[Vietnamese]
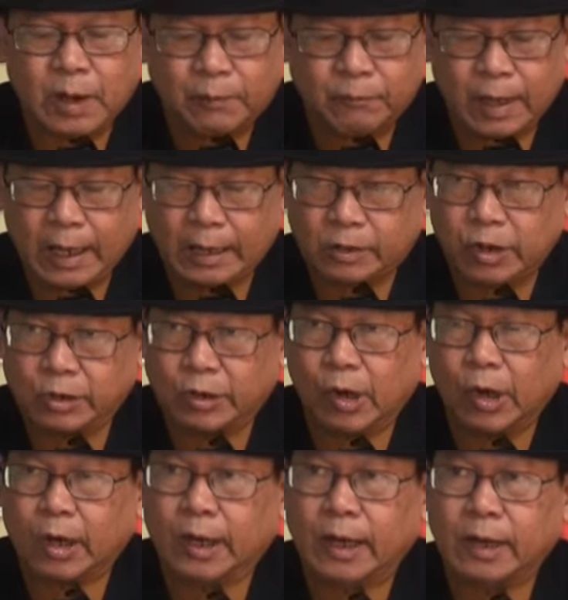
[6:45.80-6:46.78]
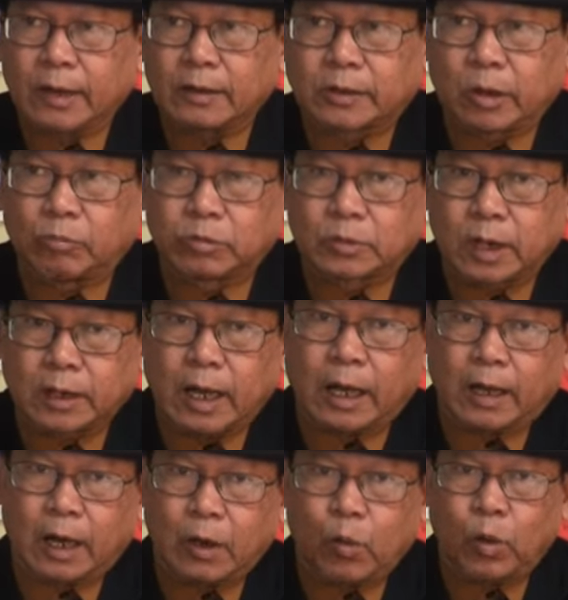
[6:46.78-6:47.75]
và thường thường á, trong tất
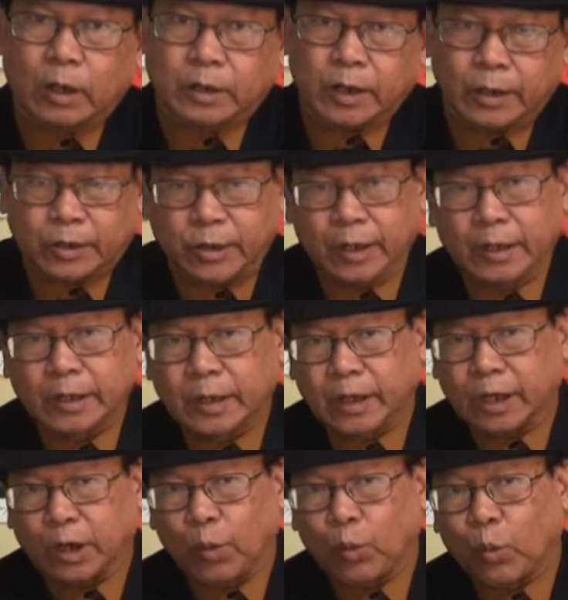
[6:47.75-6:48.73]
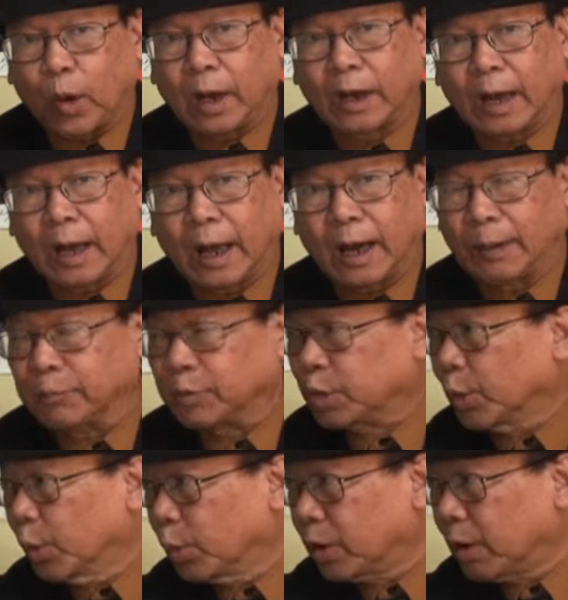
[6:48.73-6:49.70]
cả các cuộc trận chiến thì không quân là làm
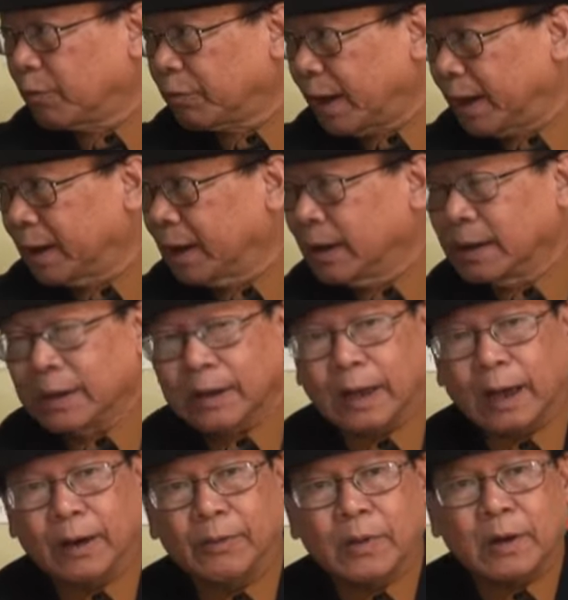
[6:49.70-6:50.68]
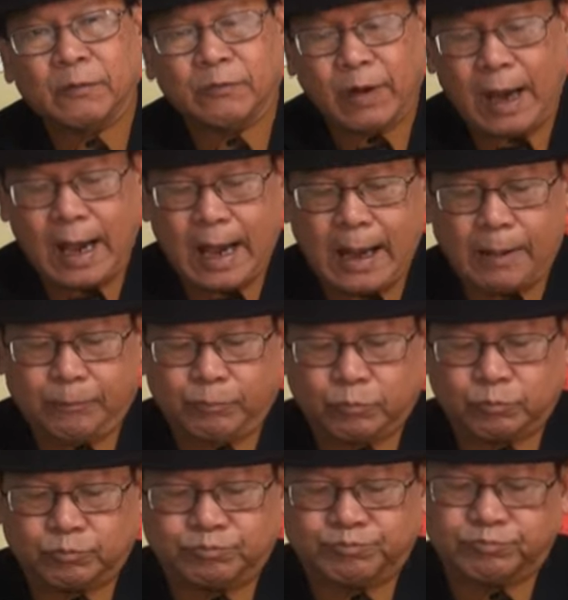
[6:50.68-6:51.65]
chủ không phận đó, và
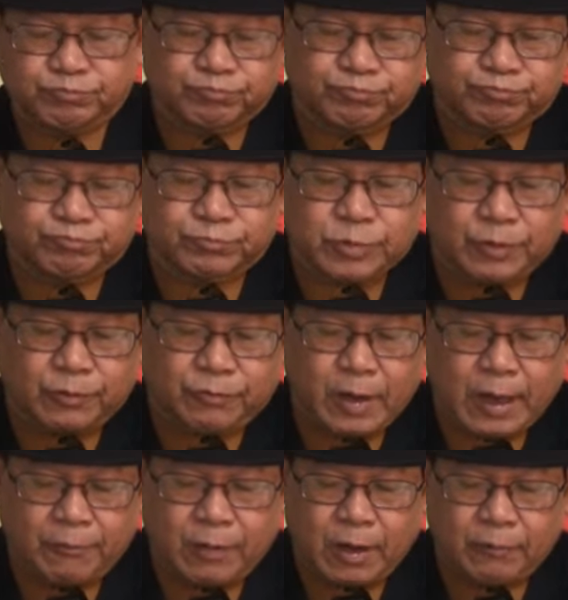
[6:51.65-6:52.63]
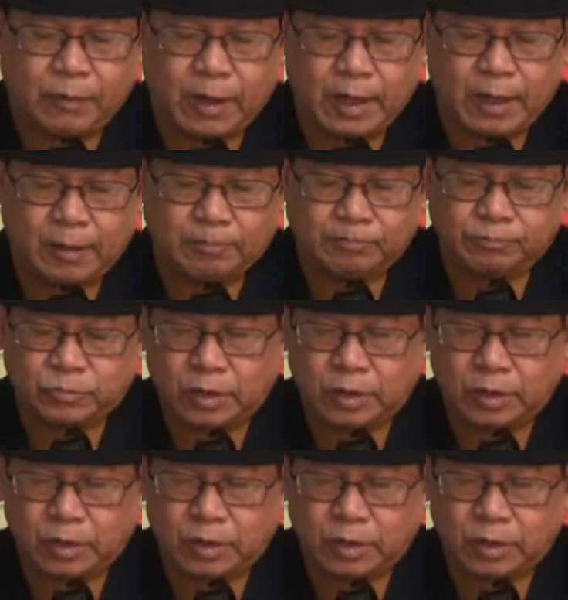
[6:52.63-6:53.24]
và và và